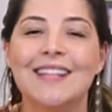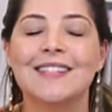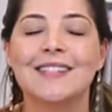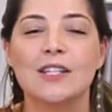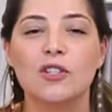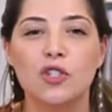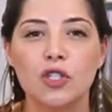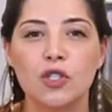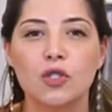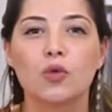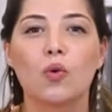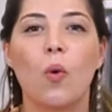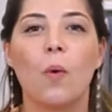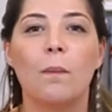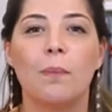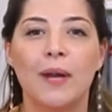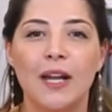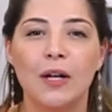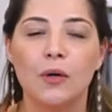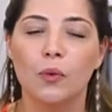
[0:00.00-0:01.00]
se
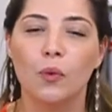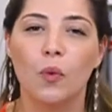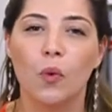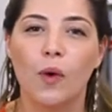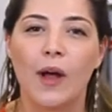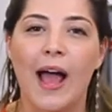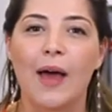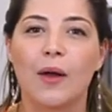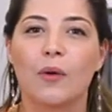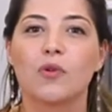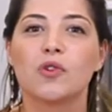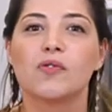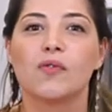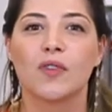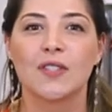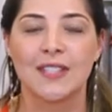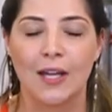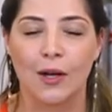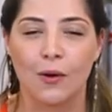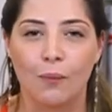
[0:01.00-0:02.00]
descobrir num lugar onde
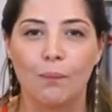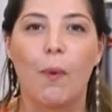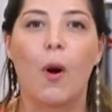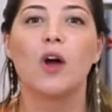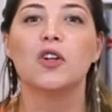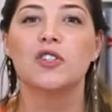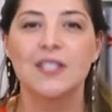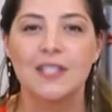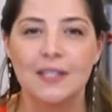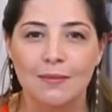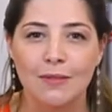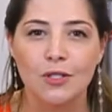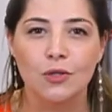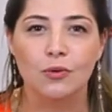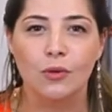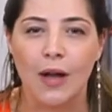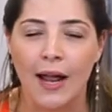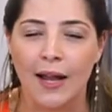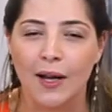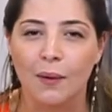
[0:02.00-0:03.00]
você pode se
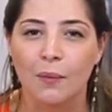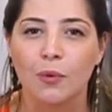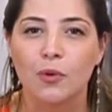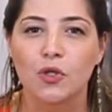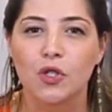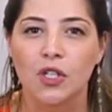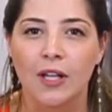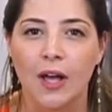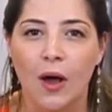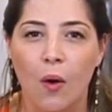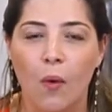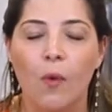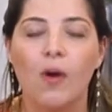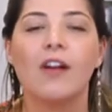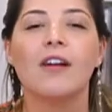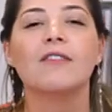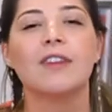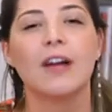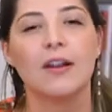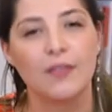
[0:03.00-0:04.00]
misturar na multidão
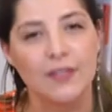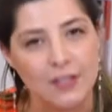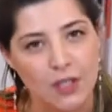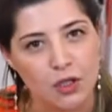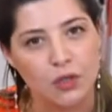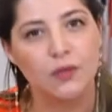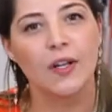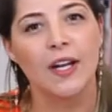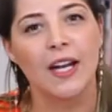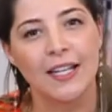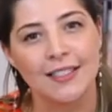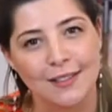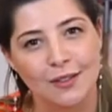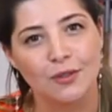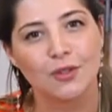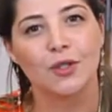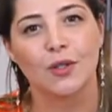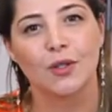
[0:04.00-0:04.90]
vai fazer diferença no seu